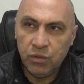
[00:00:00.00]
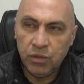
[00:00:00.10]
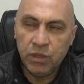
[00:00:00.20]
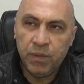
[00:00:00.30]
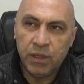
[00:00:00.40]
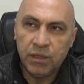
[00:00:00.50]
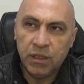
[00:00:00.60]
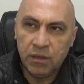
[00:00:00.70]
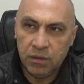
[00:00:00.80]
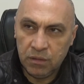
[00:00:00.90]
O
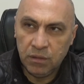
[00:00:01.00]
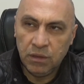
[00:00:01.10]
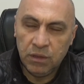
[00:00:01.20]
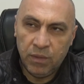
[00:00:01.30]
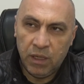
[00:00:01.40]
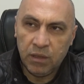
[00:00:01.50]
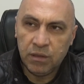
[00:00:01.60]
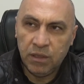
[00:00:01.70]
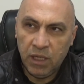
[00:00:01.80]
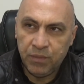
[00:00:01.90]
siparişleri
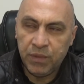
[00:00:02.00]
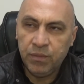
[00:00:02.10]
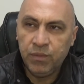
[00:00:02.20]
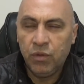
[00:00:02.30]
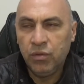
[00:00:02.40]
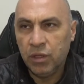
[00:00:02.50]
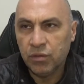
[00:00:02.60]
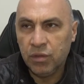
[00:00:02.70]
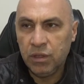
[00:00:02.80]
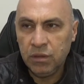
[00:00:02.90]
imalatını yaptırıp ondan
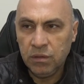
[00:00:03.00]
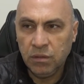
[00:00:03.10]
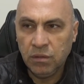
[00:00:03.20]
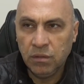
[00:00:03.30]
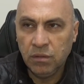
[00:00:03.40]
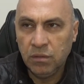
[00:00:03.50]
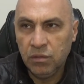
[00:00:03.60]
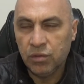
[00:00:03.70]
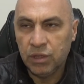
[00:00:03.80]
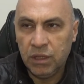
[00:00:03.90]
sonra
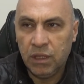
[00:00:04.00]
yurt dışına